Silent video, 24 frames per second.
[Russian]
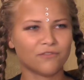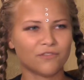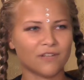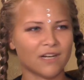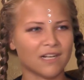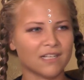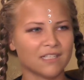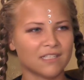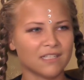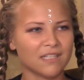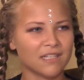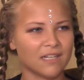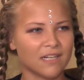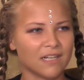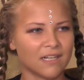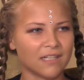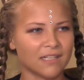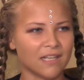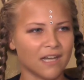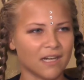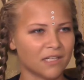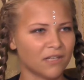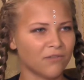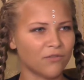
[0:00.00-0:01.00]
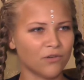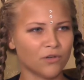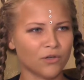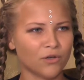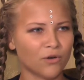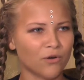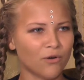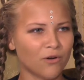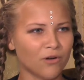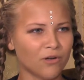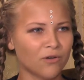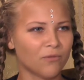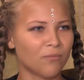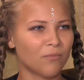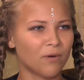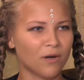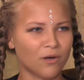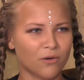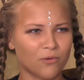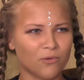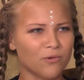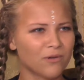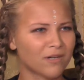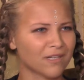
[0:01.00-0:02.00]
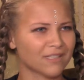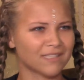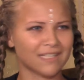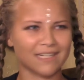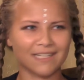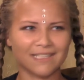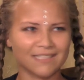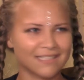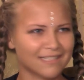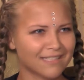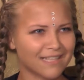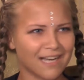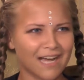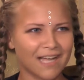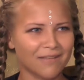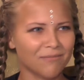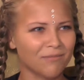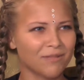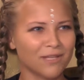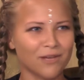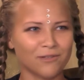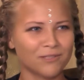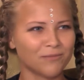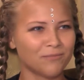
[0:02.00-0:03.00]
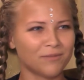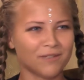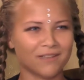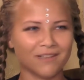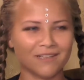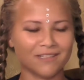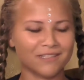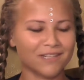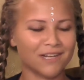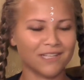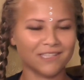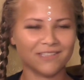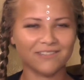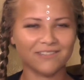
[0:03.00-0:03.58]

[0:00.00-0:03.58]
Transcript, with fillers: разные города, Кривой Рог, Баку, Казахстан. Меня уже приглашают и в